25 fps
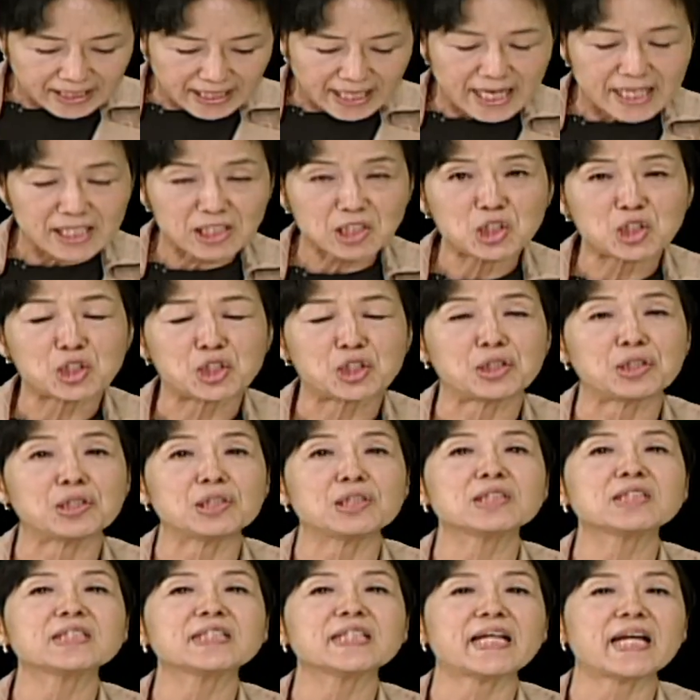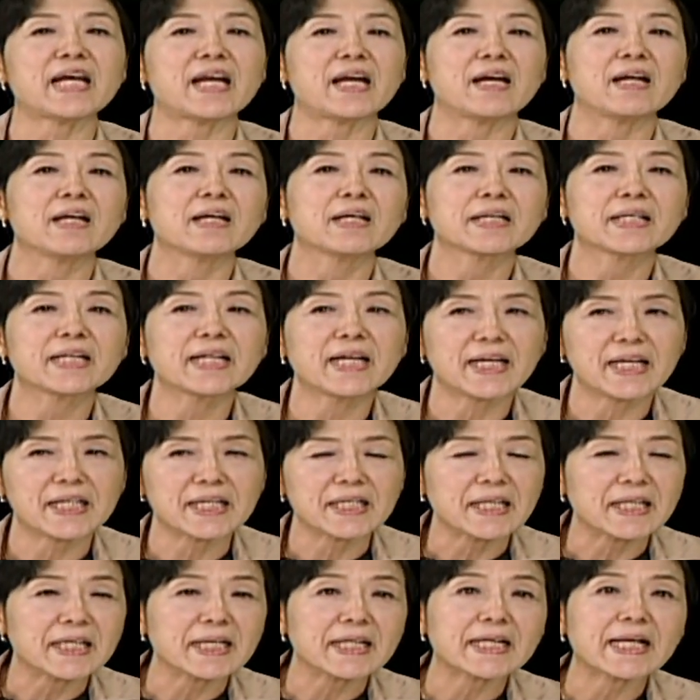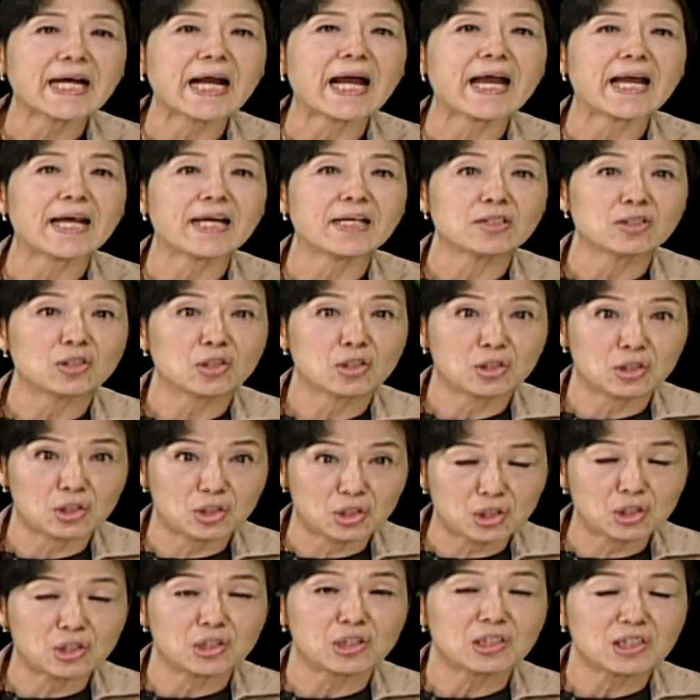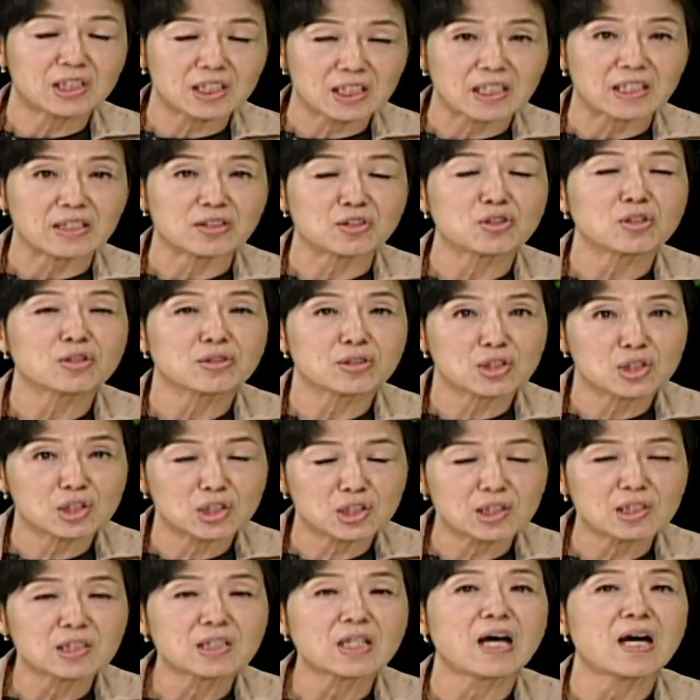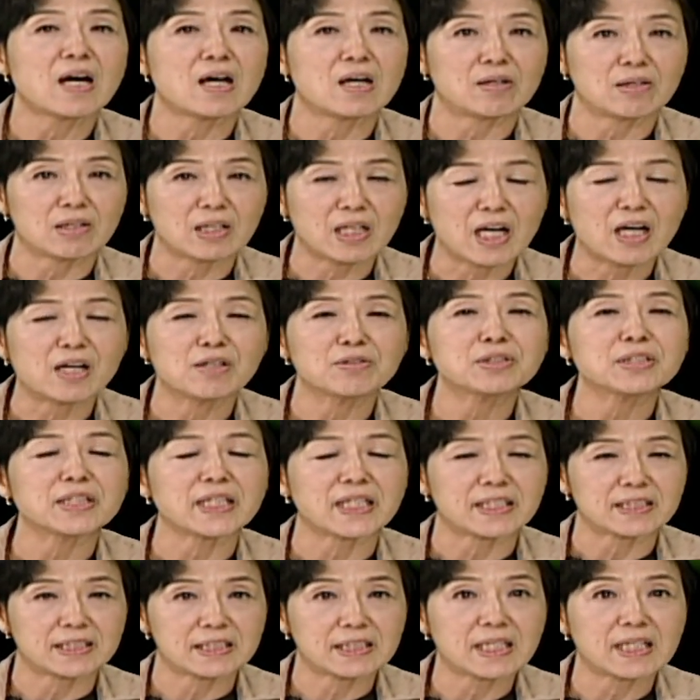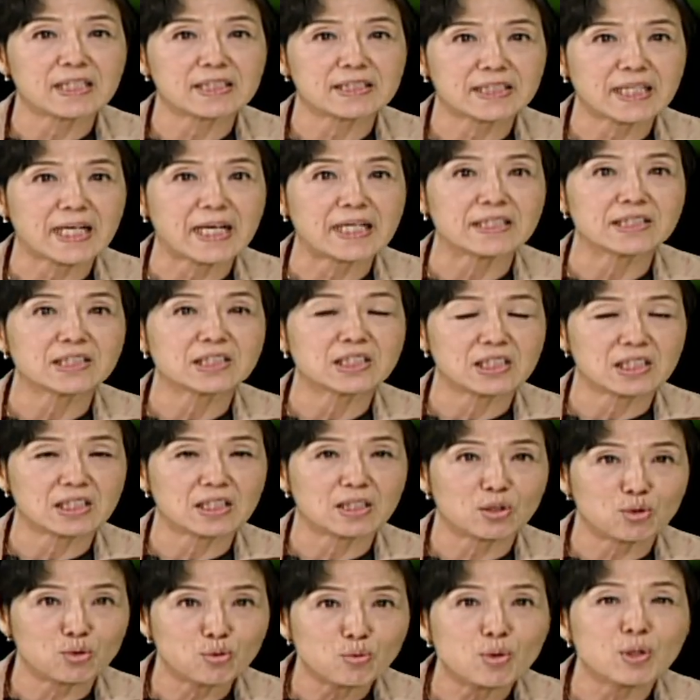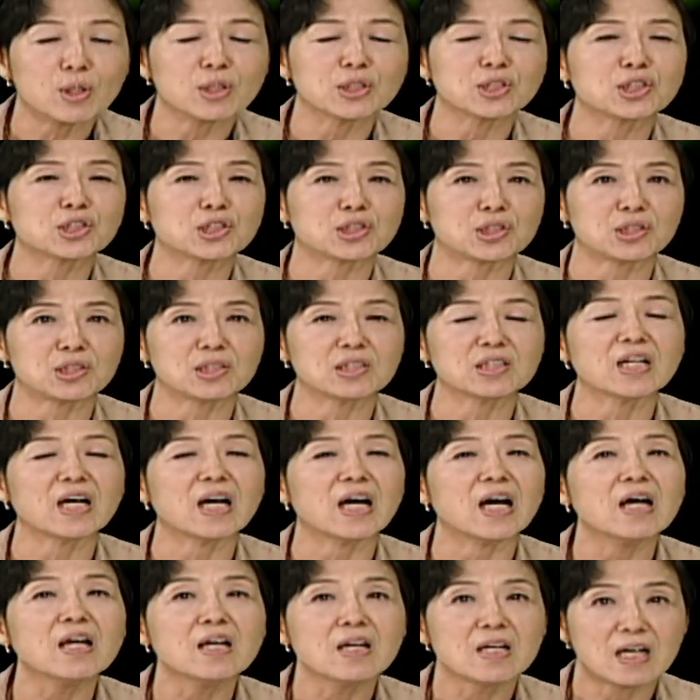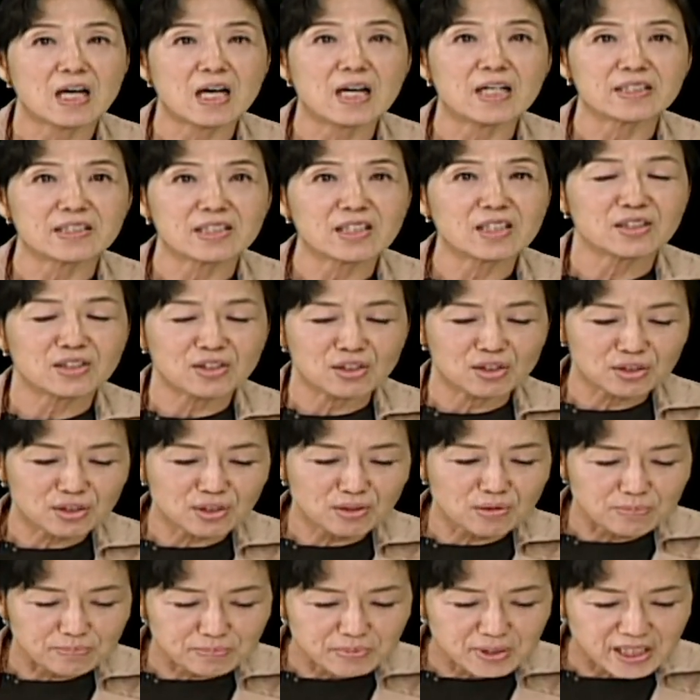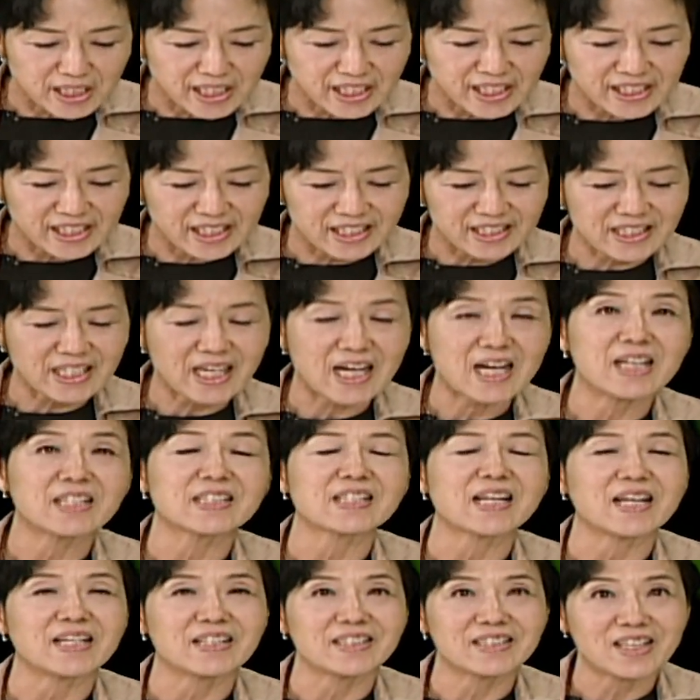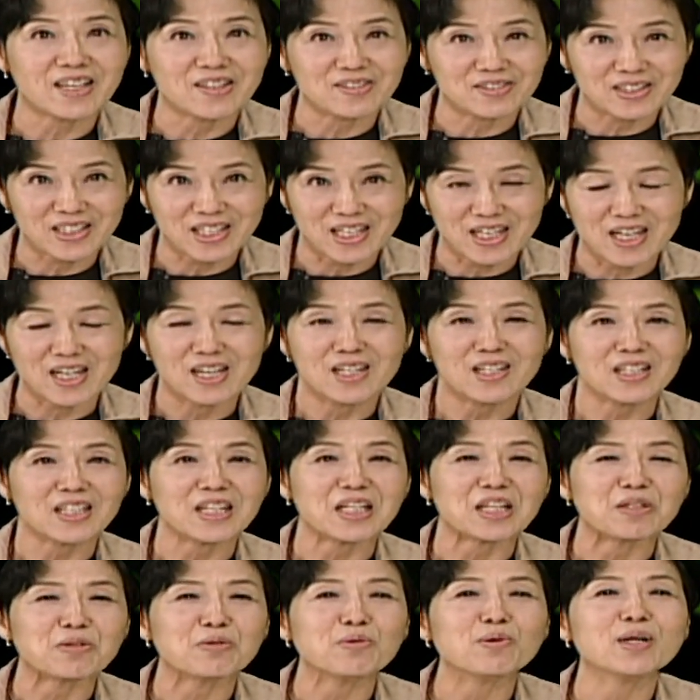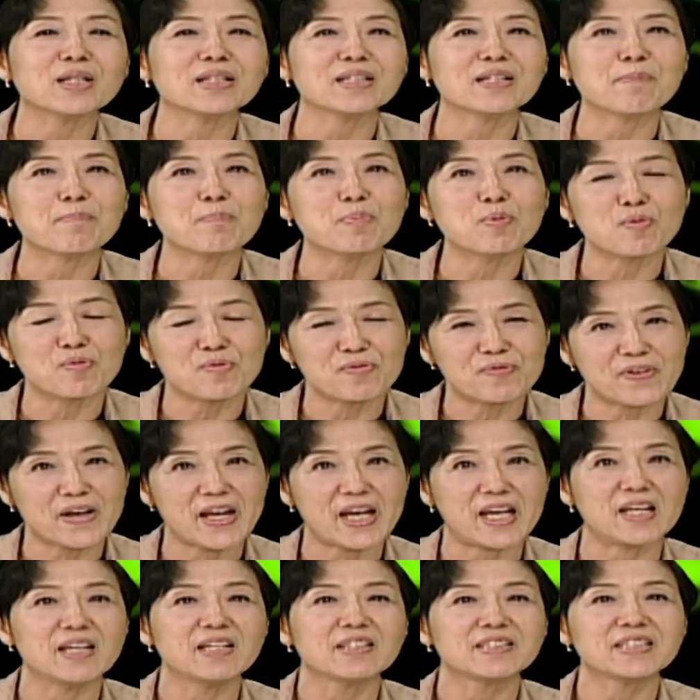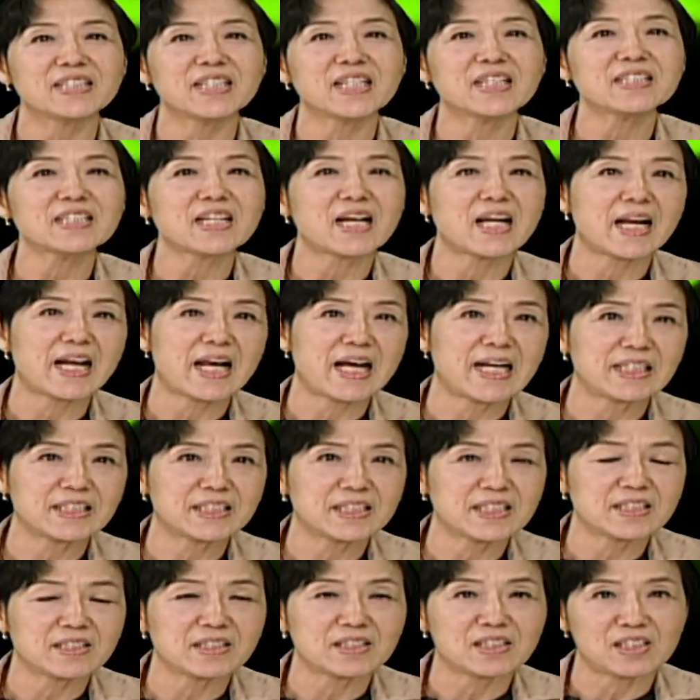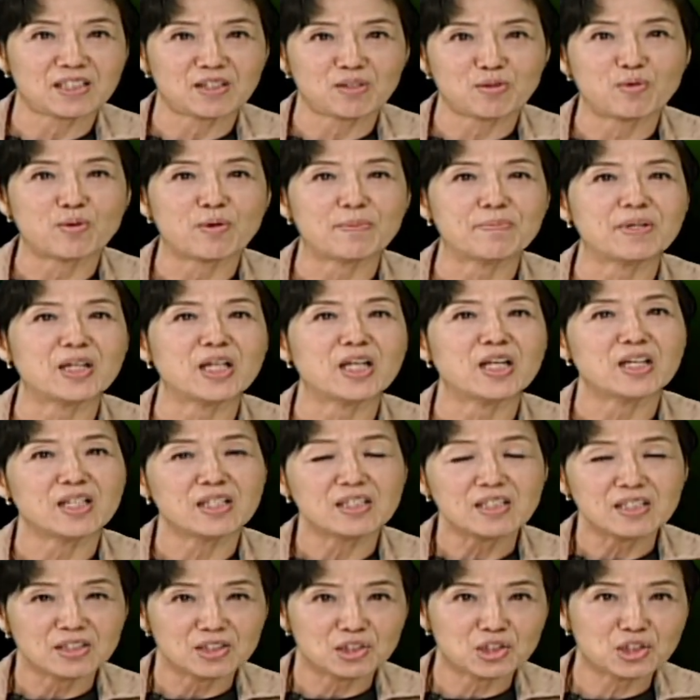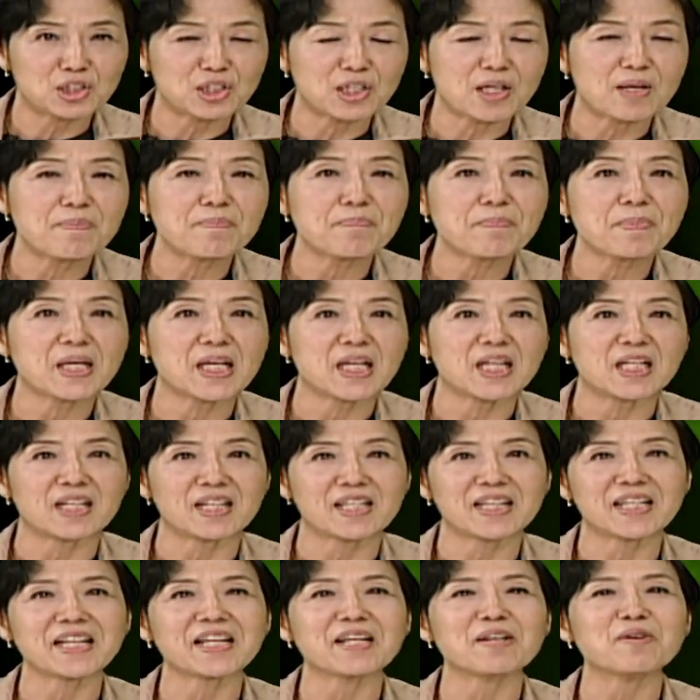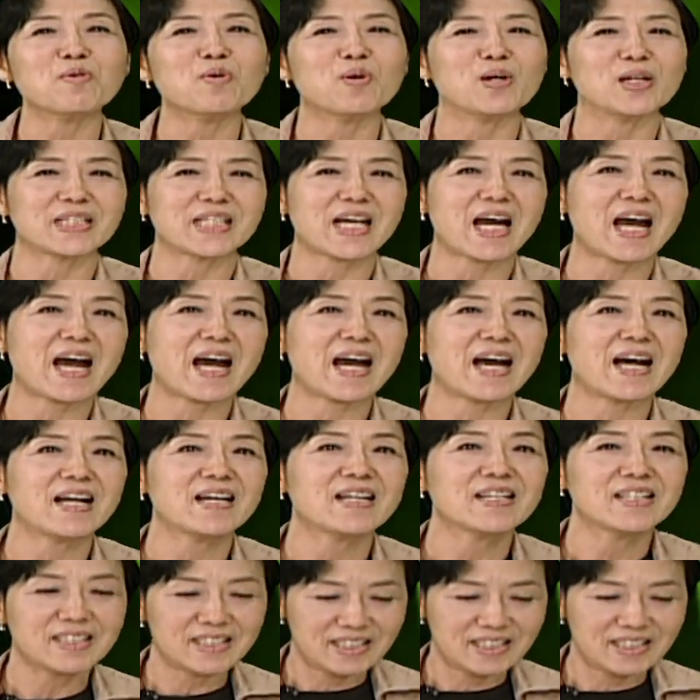该实践，更应该知行，就知道了解，这样才是落实的。啊，这就是我们今天跟大家谈到的理论的部分。接下来进行我们生命，你我他。